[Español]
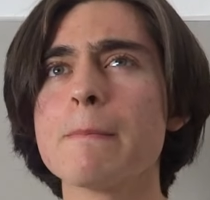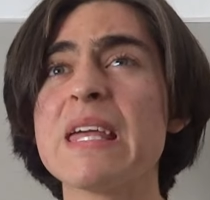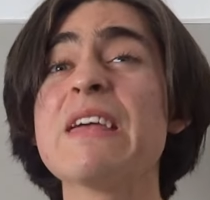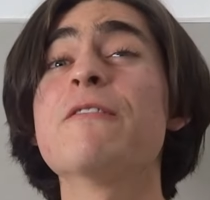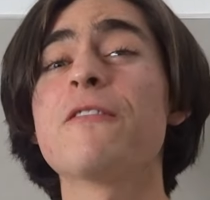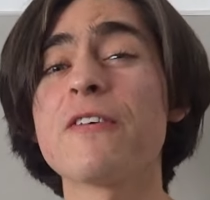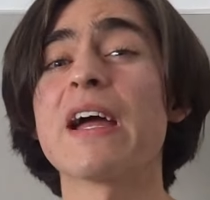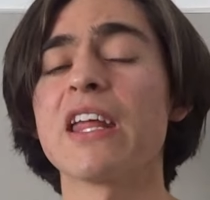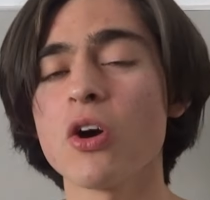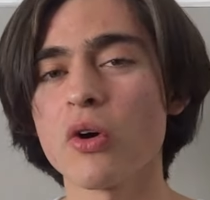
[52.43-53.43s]

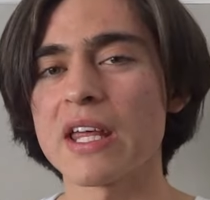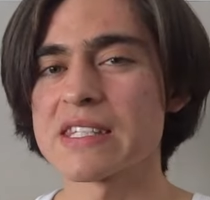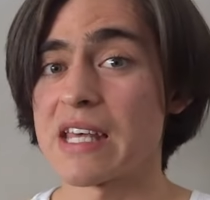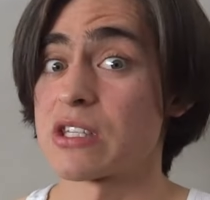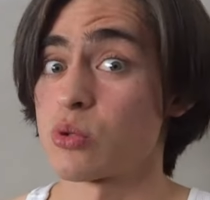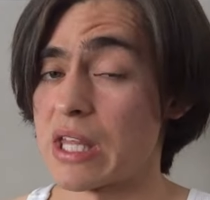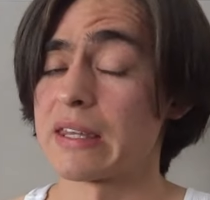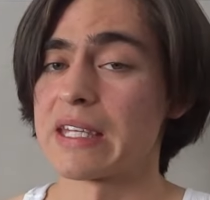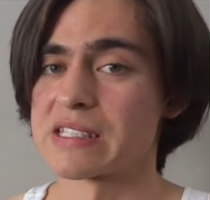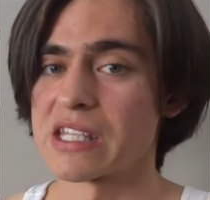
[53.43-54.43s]
inferiores a sus
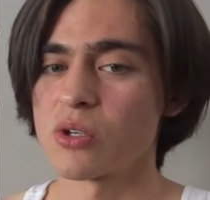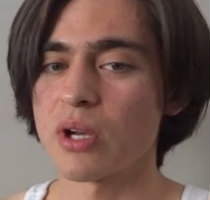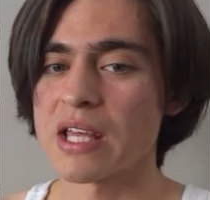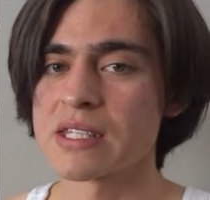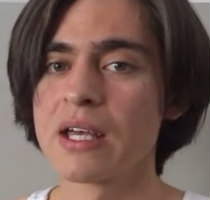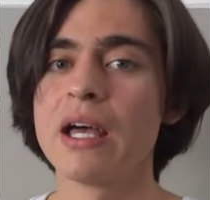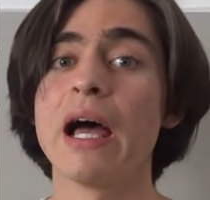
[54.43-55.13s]
antecesoras,